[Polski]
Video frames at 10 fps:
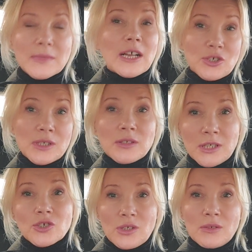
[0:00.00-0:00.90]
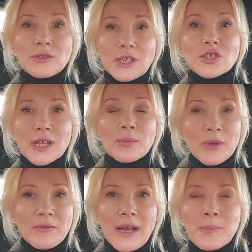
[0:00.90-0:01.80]
Tak się też, też tak
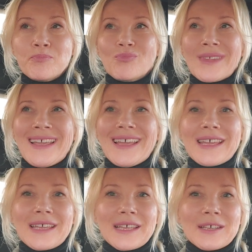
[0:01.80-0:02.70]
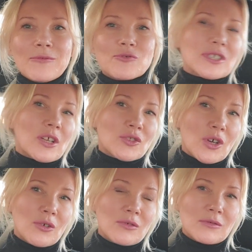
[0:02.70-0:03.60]
bywa. Y, wszystko
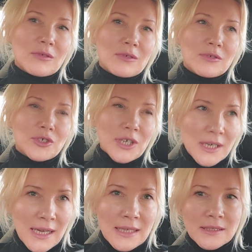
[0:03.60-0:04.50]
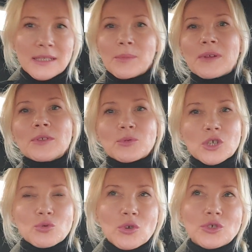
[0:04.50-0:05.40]
to sięga tak naprawdę
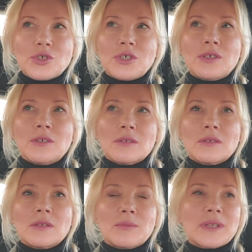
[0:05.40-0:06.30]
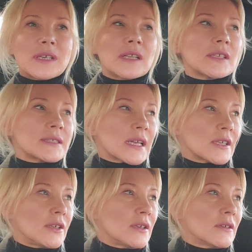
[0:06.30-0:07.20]
przeszłości. Background jest
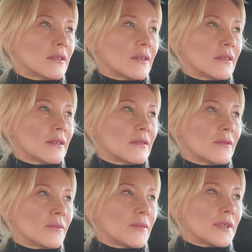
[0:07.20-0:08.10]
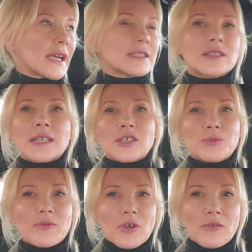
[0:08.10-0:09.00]
taki, jak
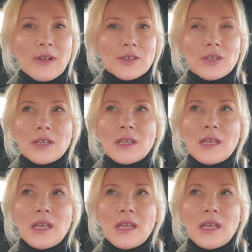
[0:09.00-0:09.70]
zostaliśmy wychowani.